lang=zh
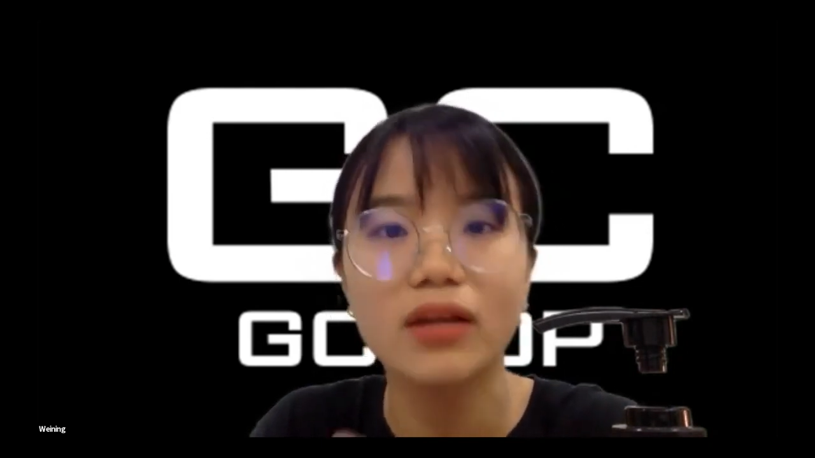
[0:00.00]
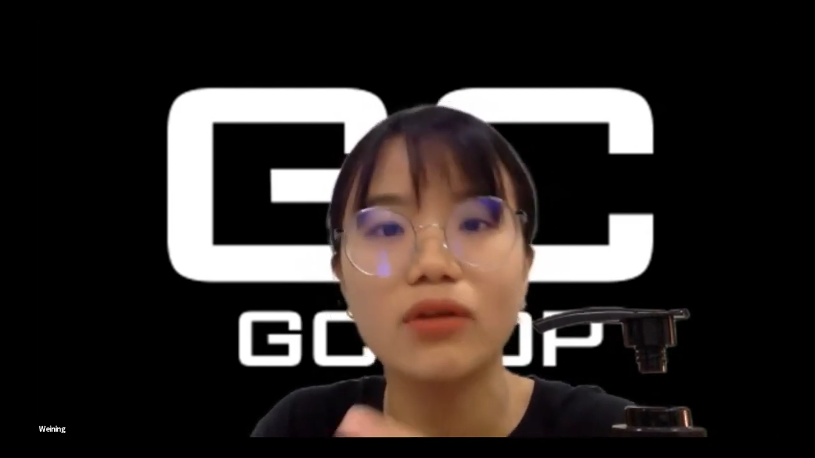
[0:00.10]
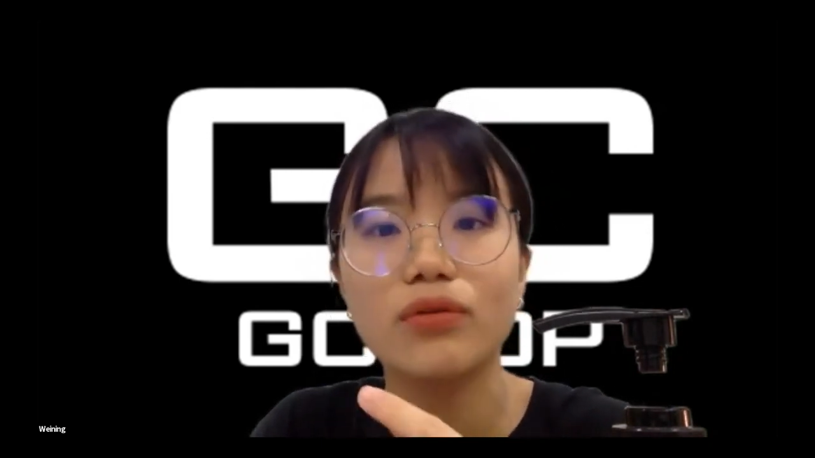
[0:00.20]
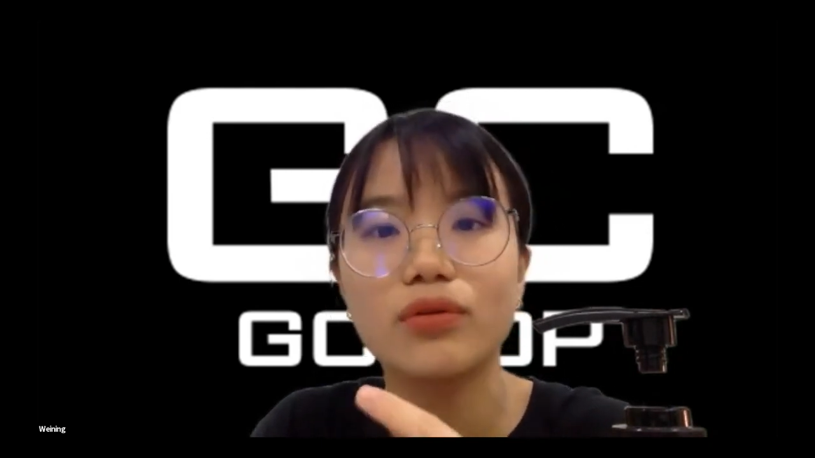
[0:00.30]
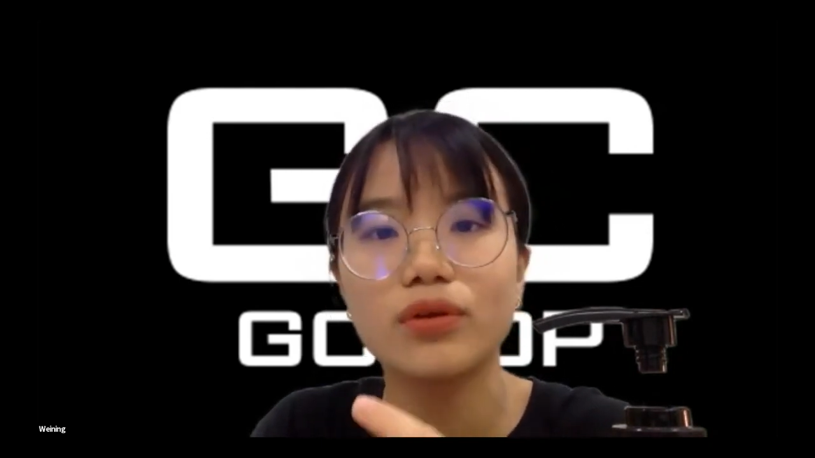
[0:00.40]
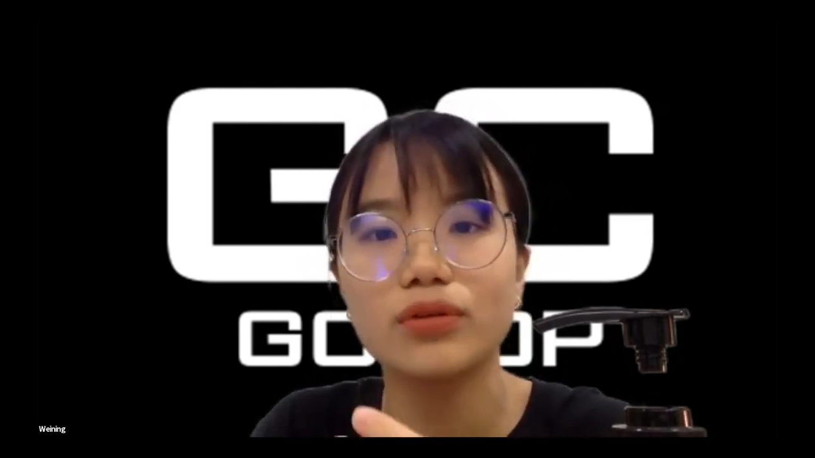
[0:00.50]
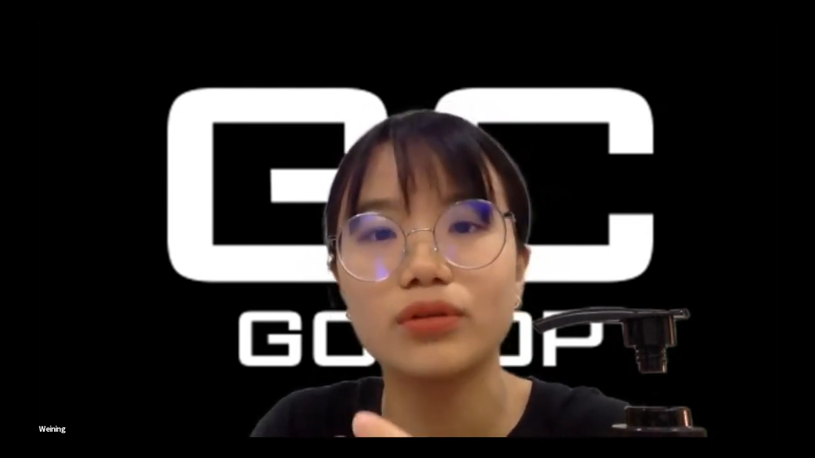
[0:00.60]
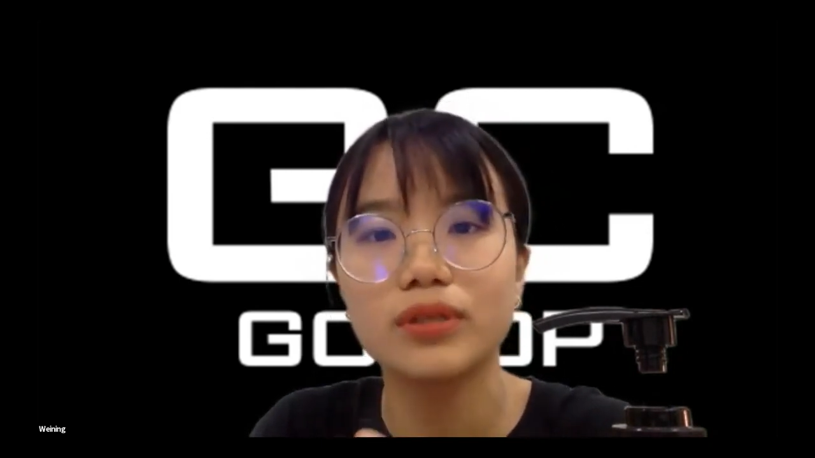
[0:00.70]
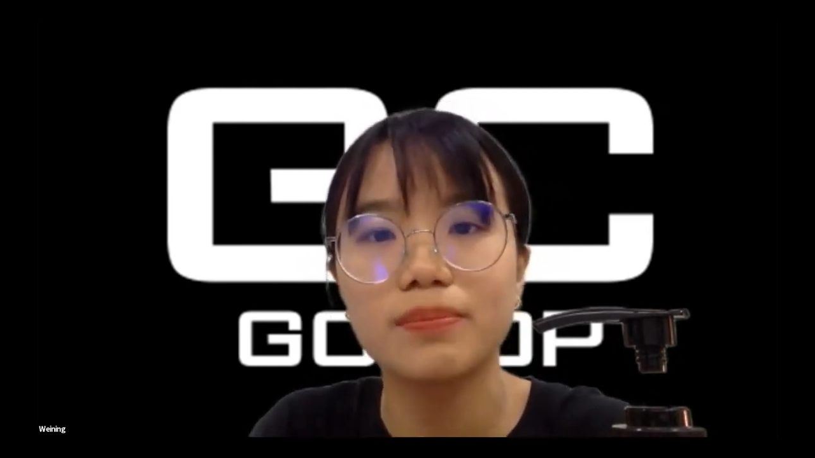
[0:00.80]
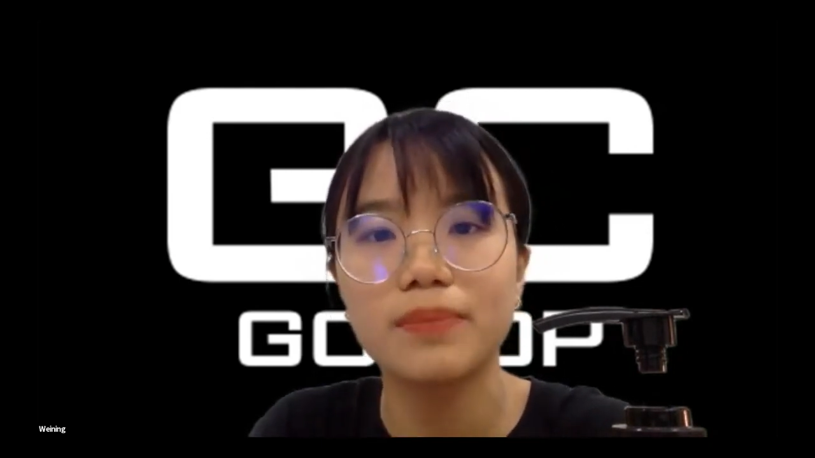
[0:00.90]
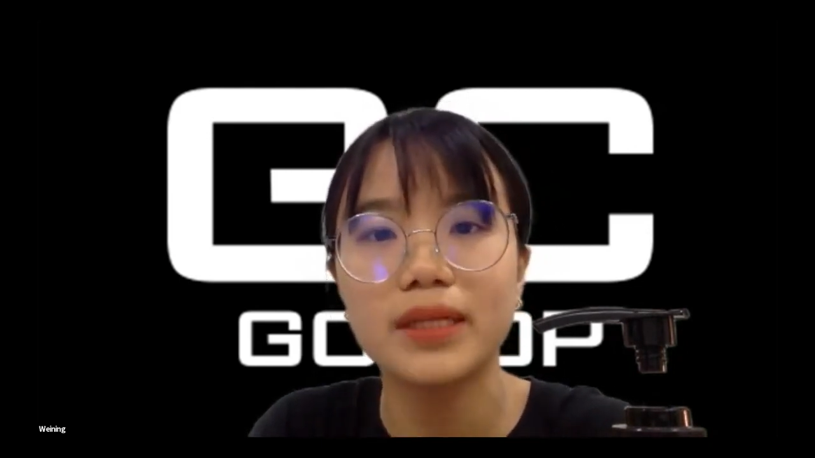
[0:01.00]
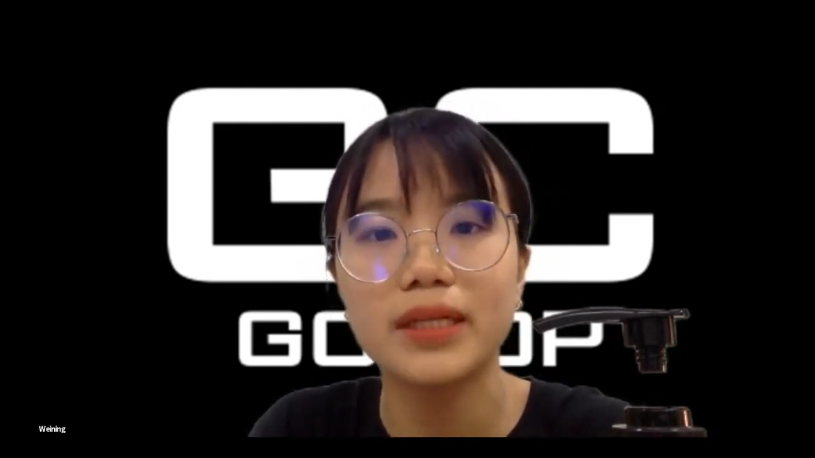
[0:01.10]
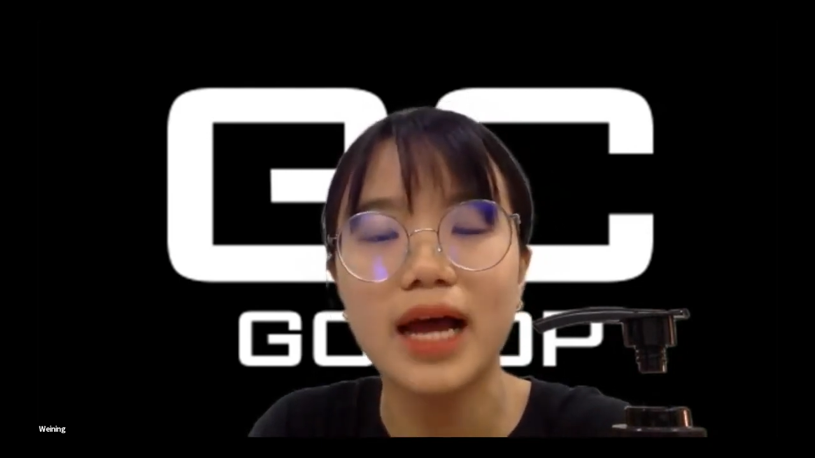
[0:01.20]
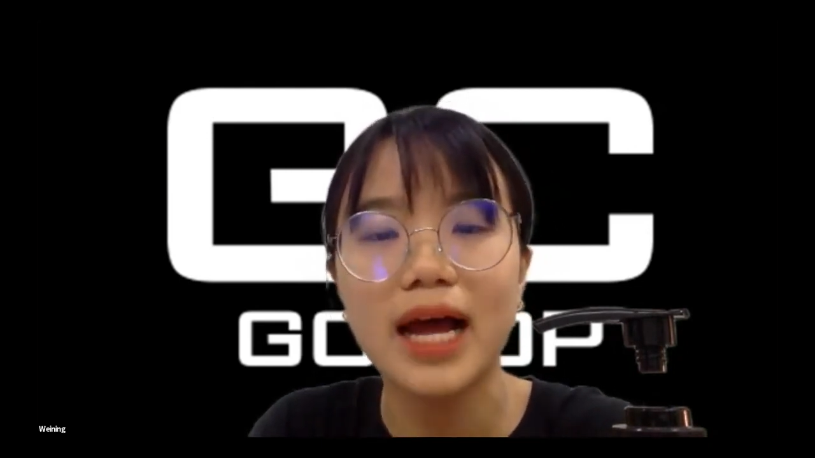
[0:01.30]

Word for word: 然后就是变得